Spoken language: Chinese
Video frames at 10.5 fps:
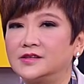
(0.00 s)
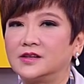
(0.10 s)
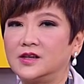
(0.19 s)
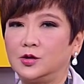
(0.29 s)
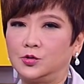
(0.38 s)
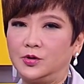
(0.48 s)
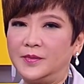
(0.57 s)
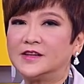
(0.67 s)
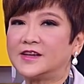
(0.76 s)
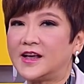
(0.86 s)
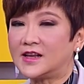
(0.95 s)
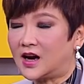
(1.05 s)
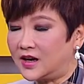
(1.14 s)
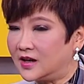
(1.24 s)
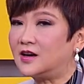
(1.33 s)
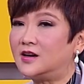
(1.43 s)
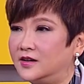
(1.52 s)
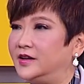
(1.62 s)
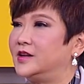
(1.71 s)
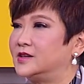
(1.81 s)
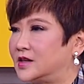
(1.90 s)
子个股里面，在2022
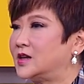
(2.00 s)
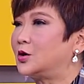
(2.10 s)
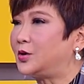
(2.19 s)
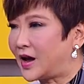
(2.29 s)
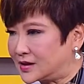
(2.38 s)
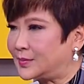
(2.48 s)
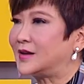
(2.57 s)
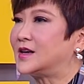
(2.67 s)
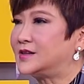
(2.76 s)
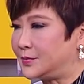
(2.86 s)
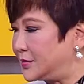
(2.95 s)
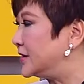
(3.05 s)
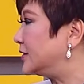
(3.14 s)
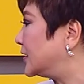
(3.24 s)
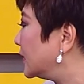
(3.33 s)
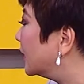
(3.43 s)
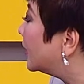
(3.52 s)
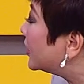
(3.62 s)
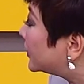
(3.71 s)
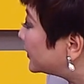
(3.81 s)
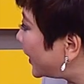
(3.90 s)
年的成长率还是排在前面的哈。
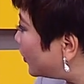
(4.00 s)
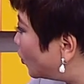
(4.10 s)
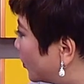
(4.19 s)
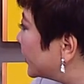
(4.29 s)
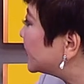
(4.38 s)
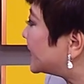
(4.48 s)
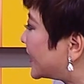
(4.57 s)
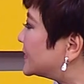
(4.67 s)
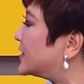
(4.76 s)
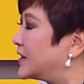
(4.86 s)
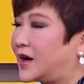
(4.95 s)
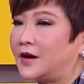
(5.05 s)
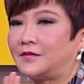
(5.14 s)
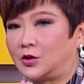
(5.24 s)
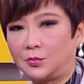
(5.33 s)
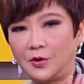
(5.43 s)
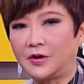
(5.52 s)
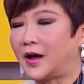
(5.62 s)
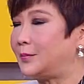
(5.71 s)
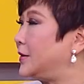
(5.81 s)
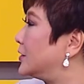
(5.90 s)
那我们在之前的看法都没有
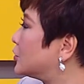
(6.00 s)
改变，